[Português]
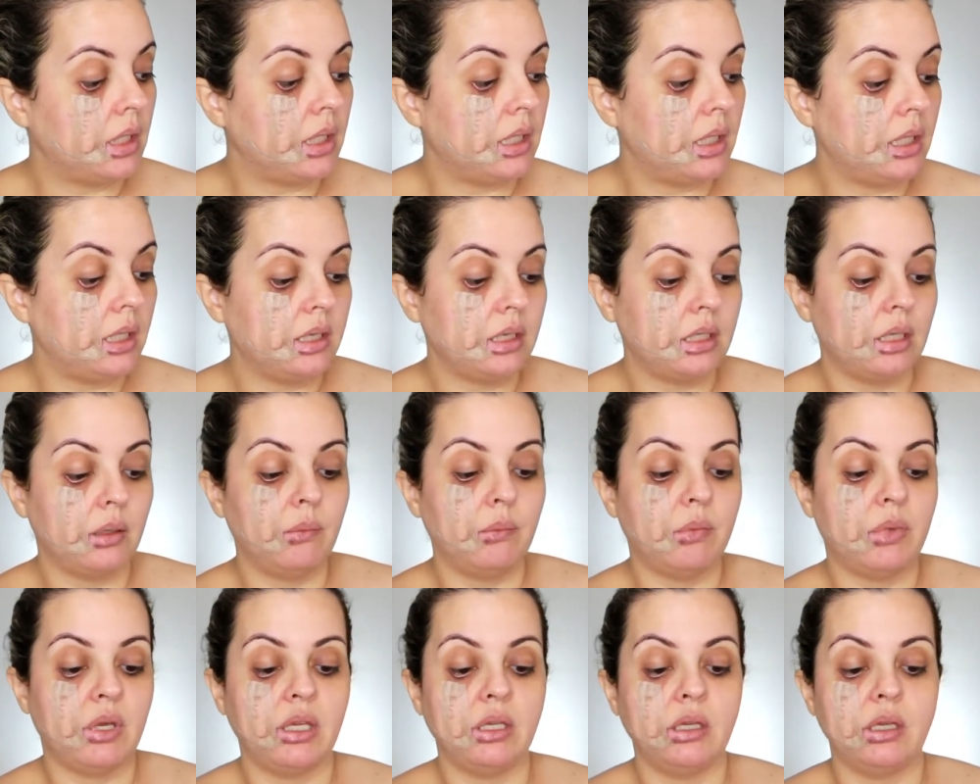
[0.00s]
E
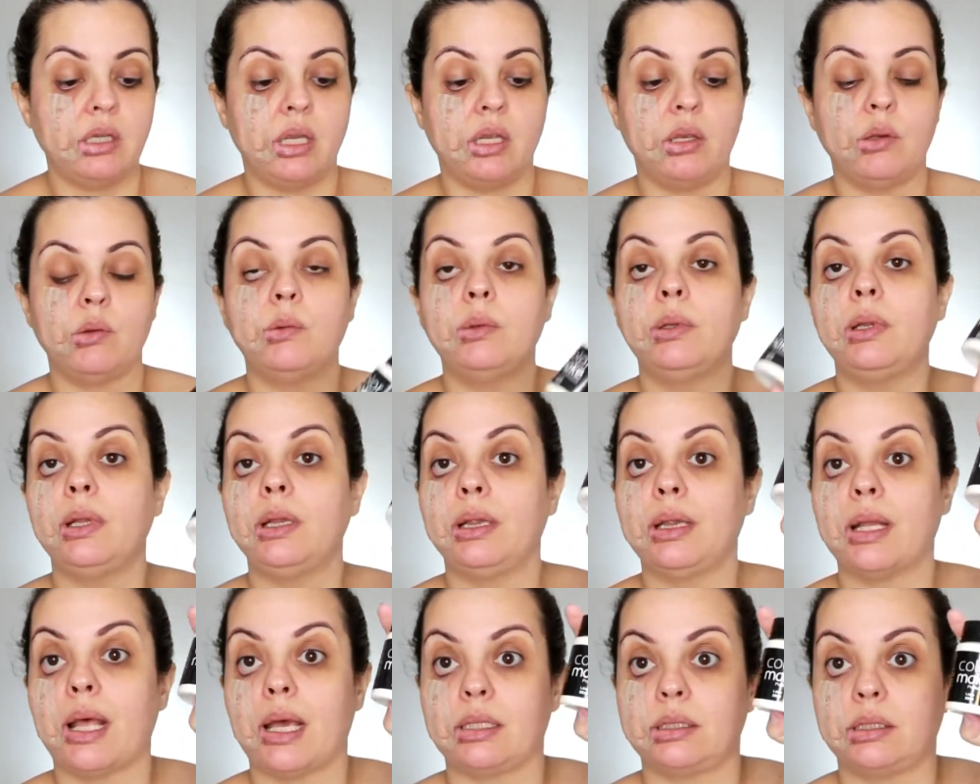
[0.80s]
também tem
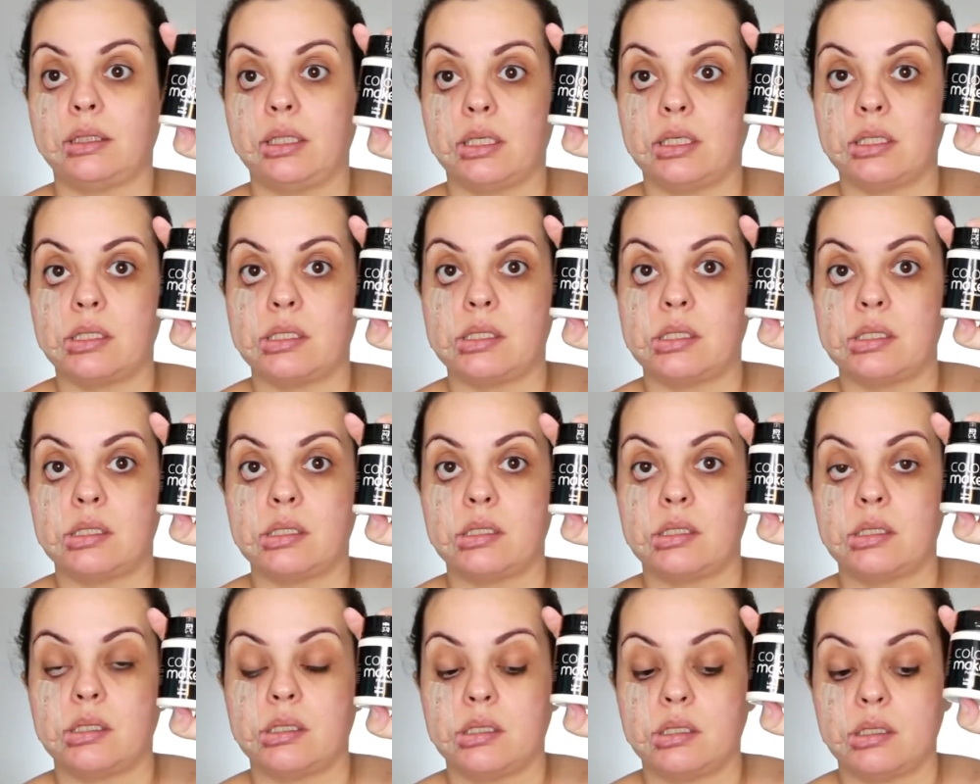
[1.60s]
o
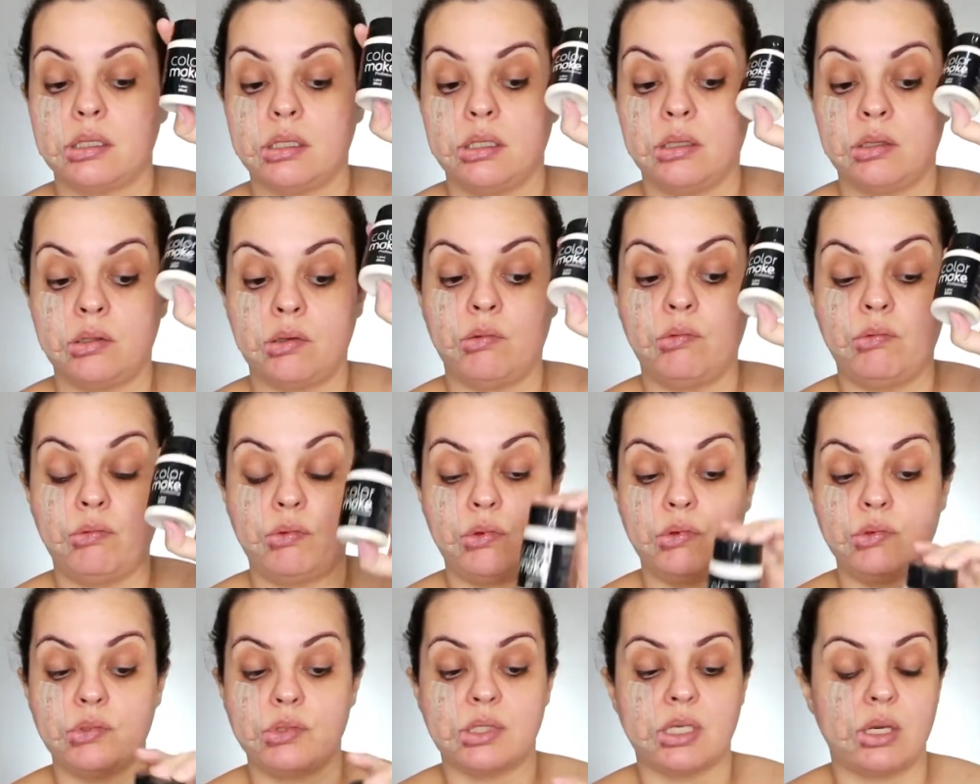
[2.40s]
látex, então
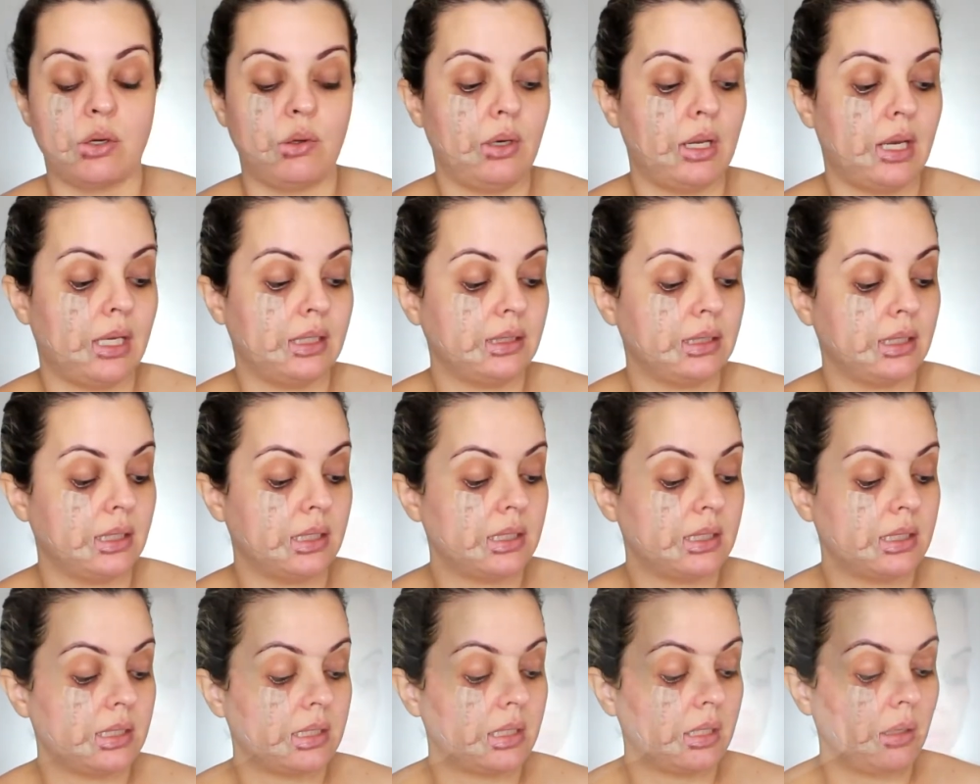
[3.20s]
vou usar o látex